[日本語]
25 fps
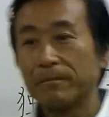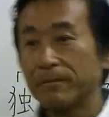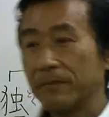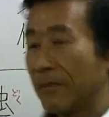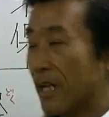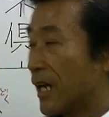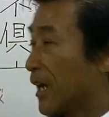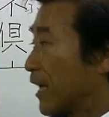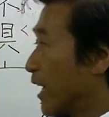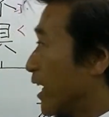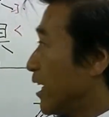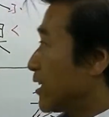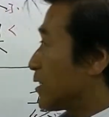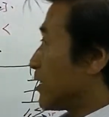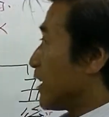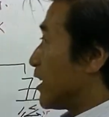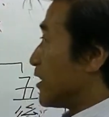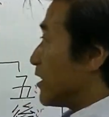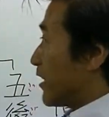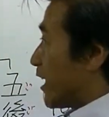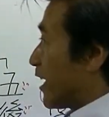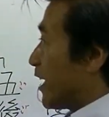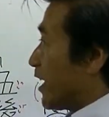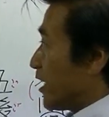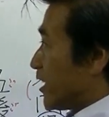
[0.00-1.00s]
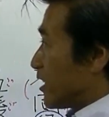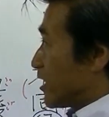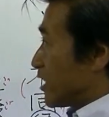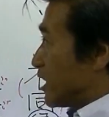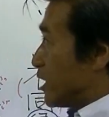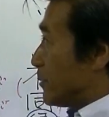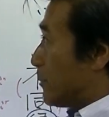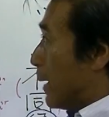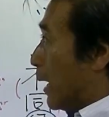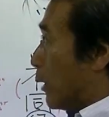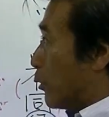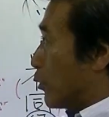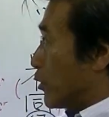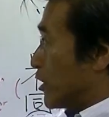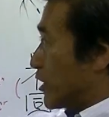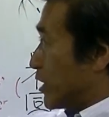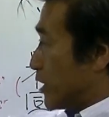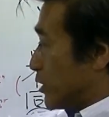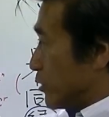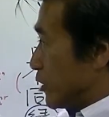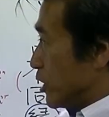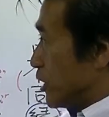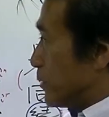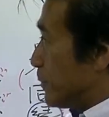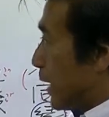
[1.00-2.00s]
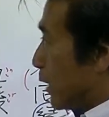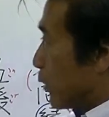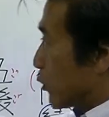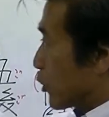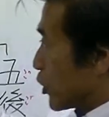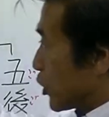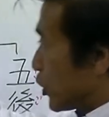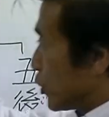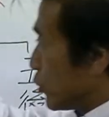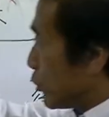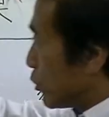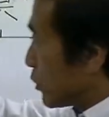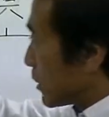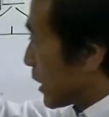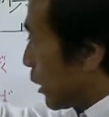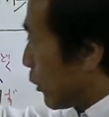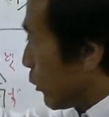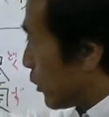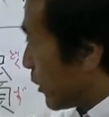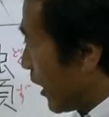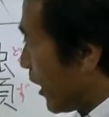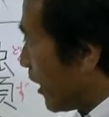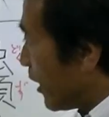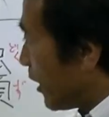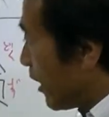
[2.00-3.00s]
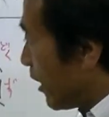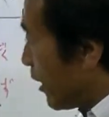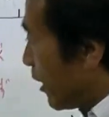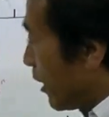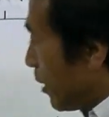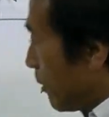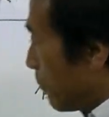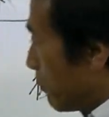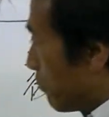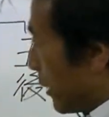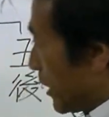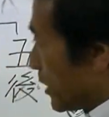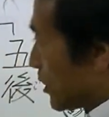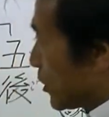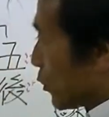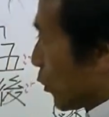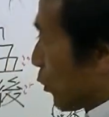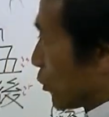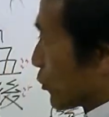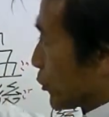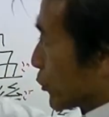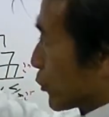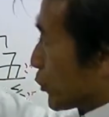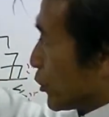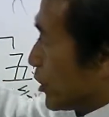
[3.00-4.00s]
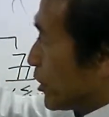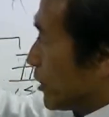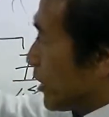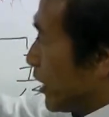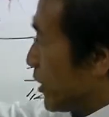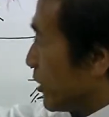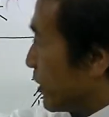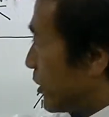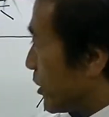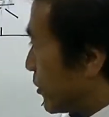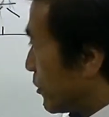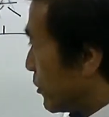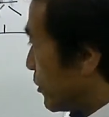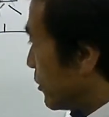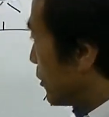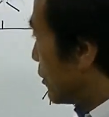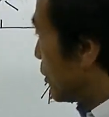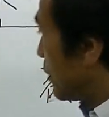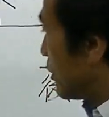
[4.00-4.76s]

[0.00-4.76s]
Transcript: だから常にね今を生きる今の瞬間をねベストを尽くして生きる